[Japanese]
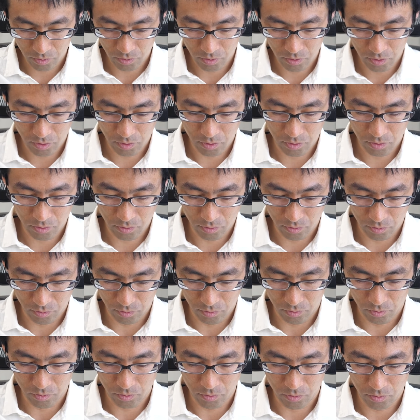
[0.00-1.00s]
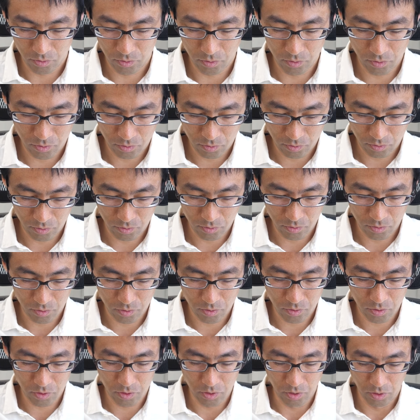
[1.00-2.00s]
レッドの遊
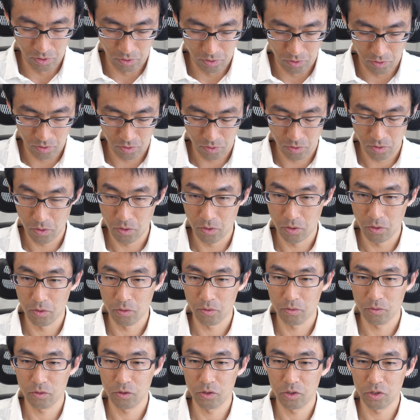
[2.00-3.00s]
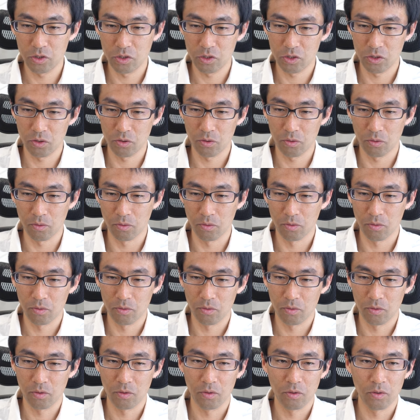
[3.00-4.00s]
戯4にしよう、
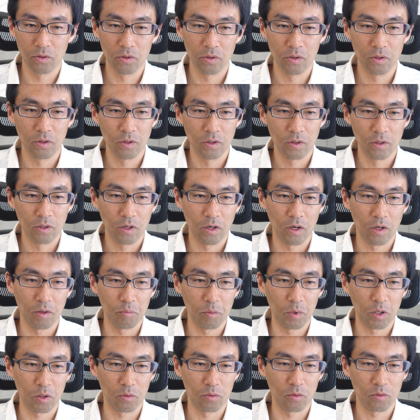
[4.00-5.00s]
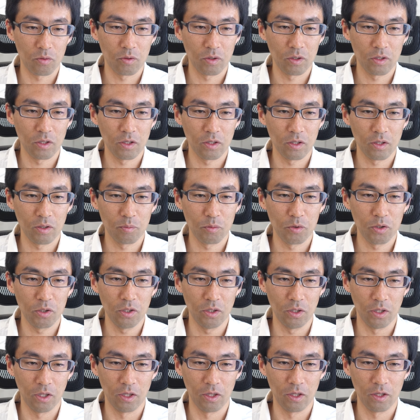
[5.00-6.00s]
はい、まあここは何でもいい
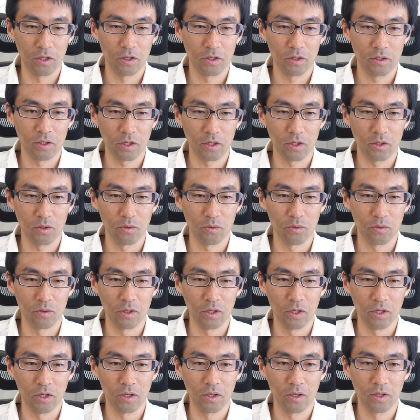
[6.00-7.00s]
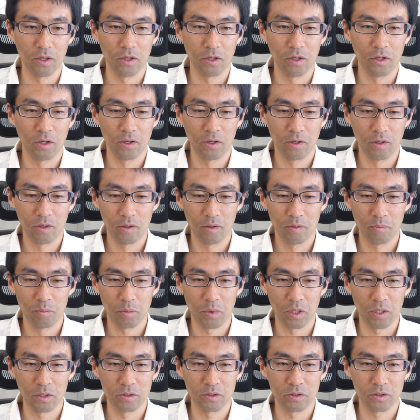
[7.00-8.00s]
んでね適当に
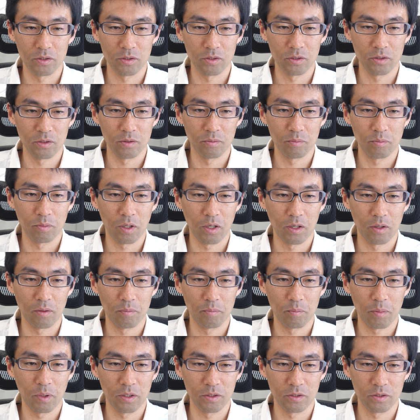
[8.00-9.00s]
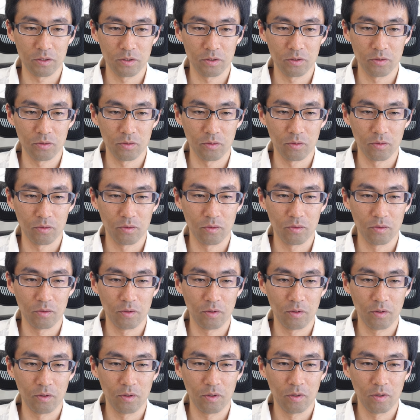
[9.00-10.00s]
パスパパスの
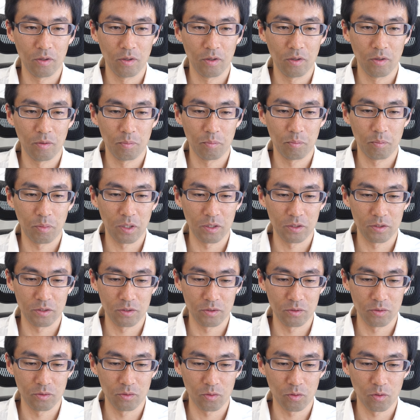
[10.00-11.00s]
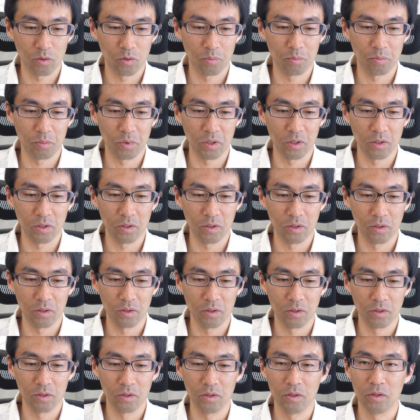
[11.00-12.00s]
パスの
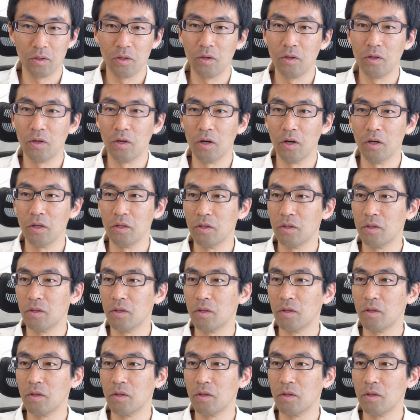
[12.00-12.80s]
コピーはい